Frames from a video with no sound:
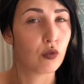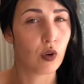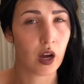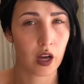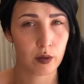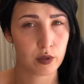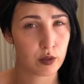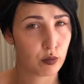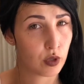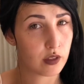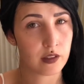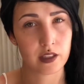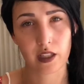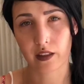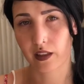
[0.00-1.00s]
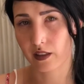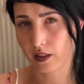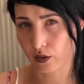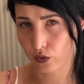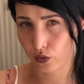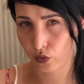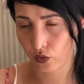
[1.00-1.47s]
voir un petit peu les
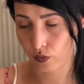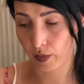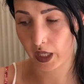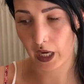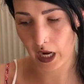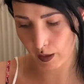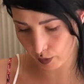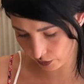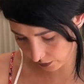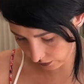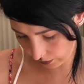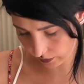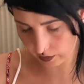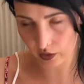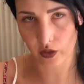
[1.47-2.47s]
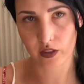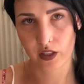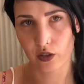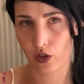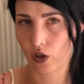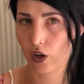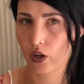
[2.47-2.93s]
cicatrisations. Mais normalement, c'est censé
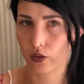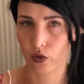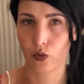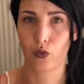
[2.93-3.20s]
rentrer dans l'ordre.